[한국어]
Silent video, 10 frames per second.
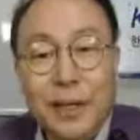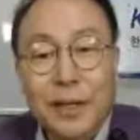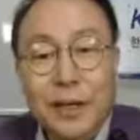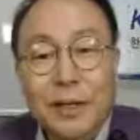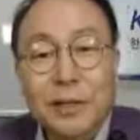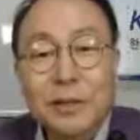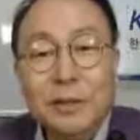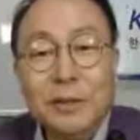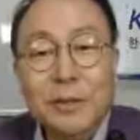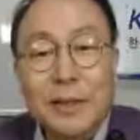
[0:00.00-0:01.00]
이것,
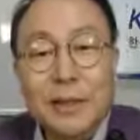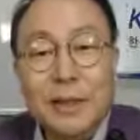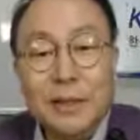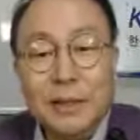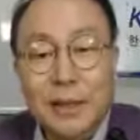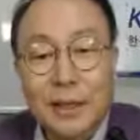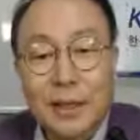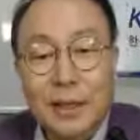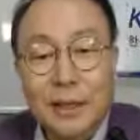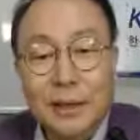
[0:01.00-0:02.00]
이것도
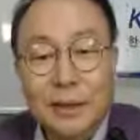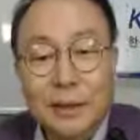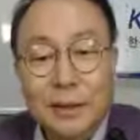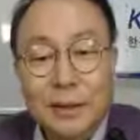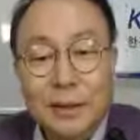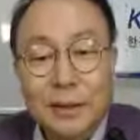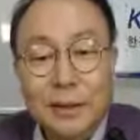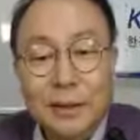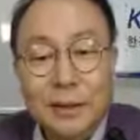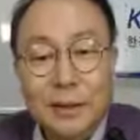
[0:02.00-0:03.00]
마찬가지인데
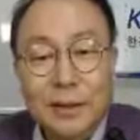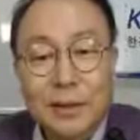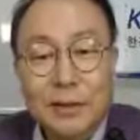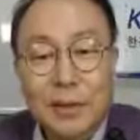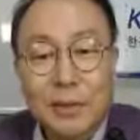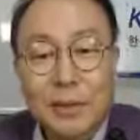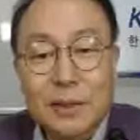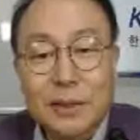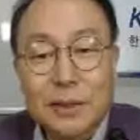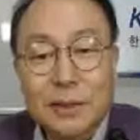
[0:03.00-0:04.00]
예, 이
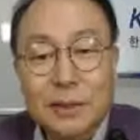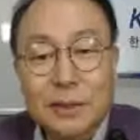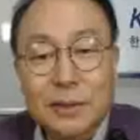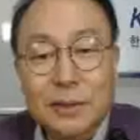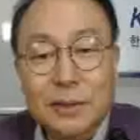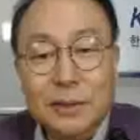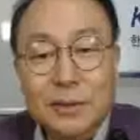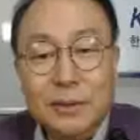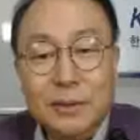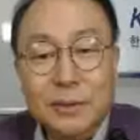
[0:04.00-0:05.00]
서비스는
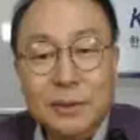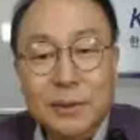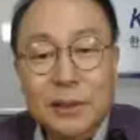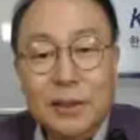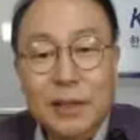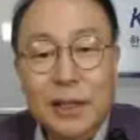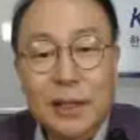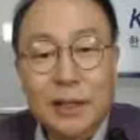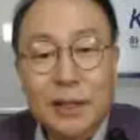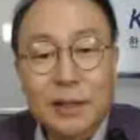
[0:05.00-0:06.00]
실제
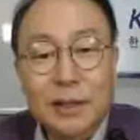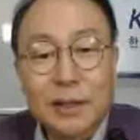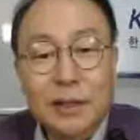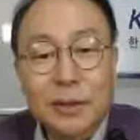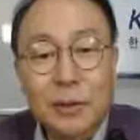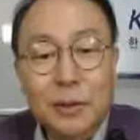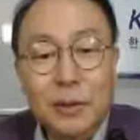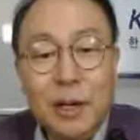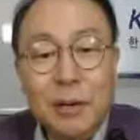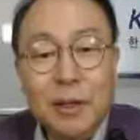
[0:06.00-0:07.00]
요
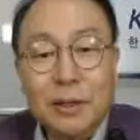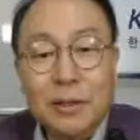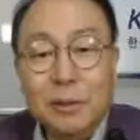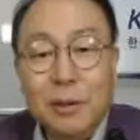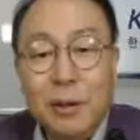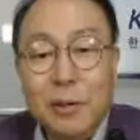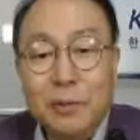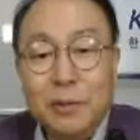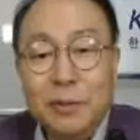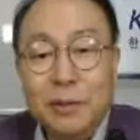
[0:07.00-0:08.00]
탁월한 기술 노하우의
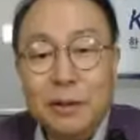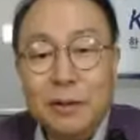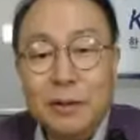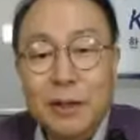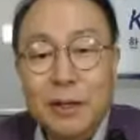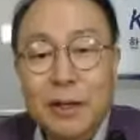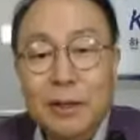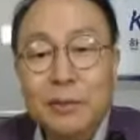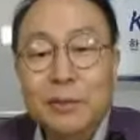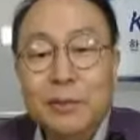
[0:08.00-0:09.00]
부분에서의
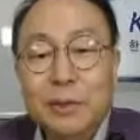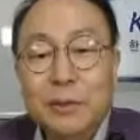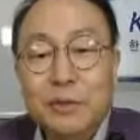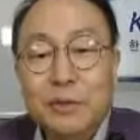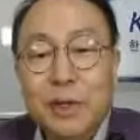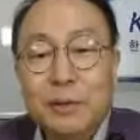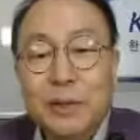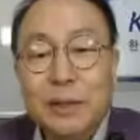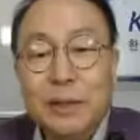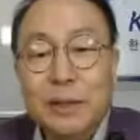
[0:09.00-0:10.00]
이 부분이 좀
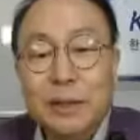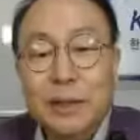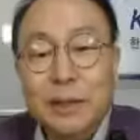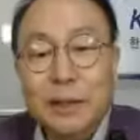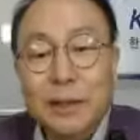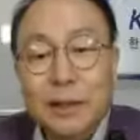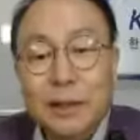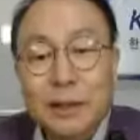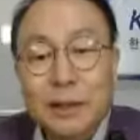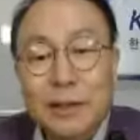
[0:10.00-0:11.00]
중요합니다. 그러니까
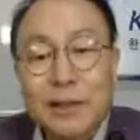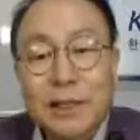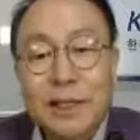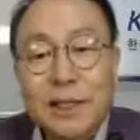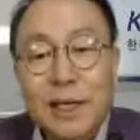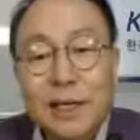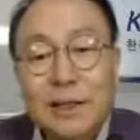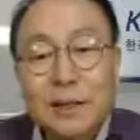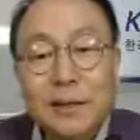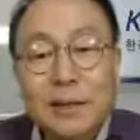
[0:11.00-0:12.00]
실제 실행이
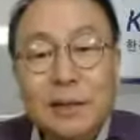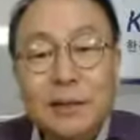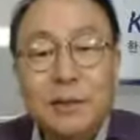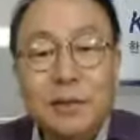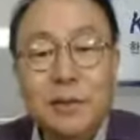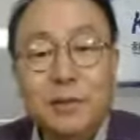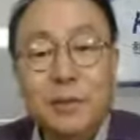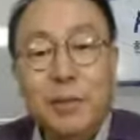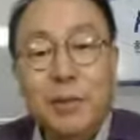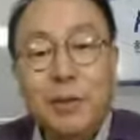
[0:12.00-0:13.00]
가능한 건가 그리고
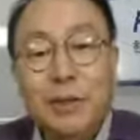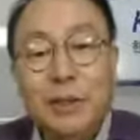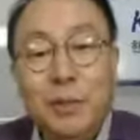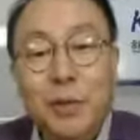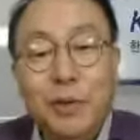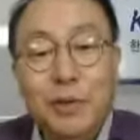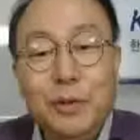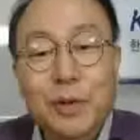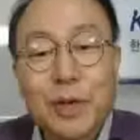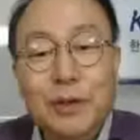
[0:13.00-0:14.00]
기
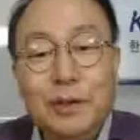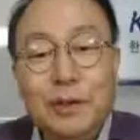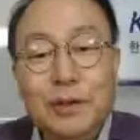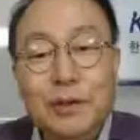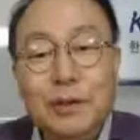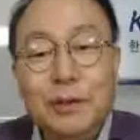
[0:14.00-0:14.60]
보유한 기기와